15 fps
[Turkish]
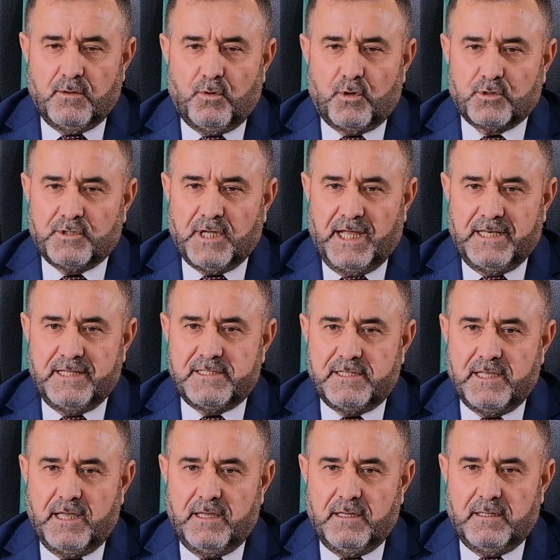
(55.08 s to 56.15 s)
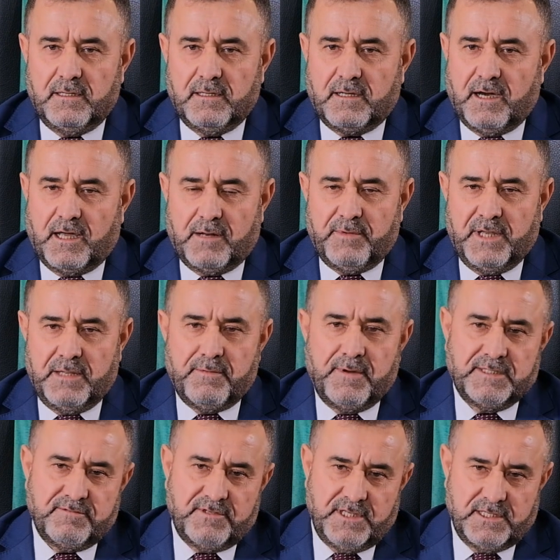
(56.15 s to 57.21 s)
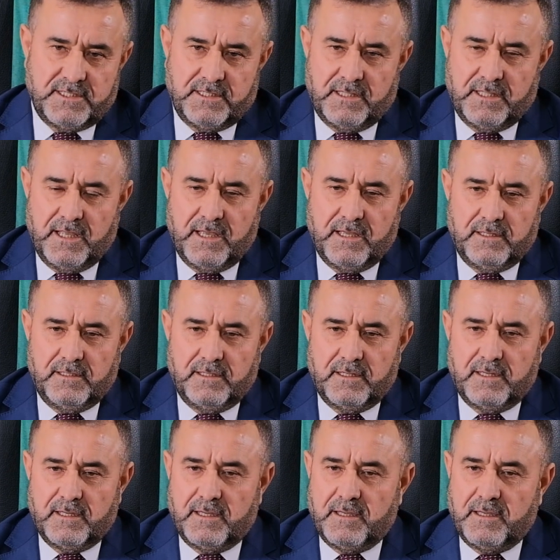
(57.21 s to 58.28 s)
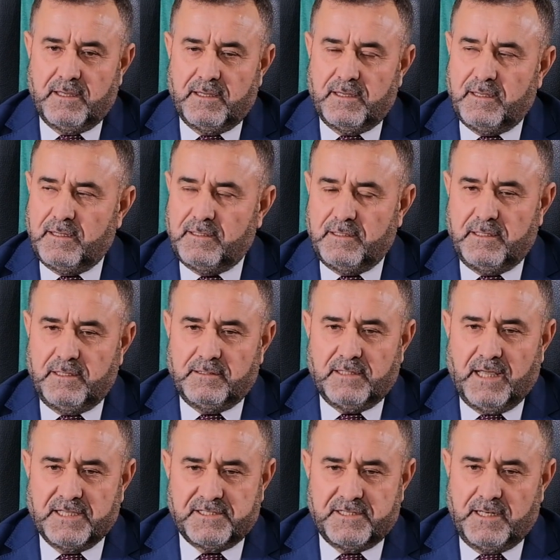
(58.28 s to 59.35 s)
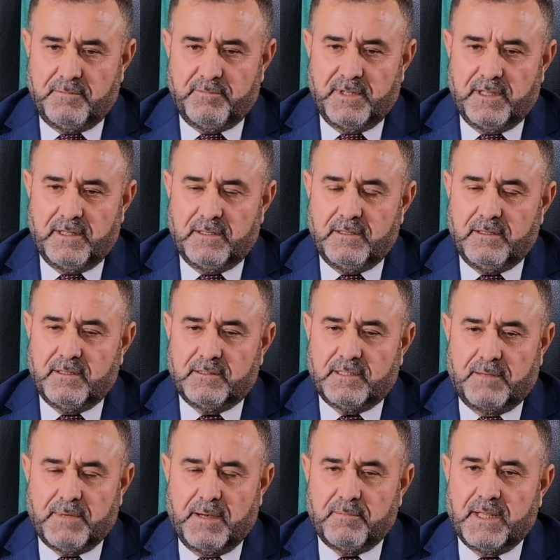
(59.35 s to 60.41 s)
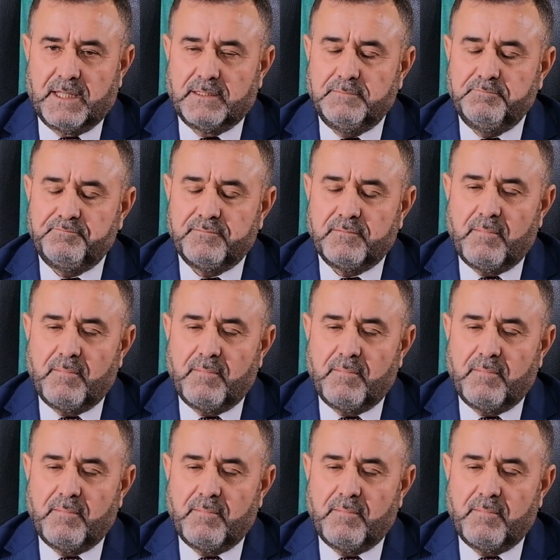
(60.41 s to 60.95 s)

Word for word: Orta lise Karaman İmam Lisesi'nde e, tahsilimi tamamladım.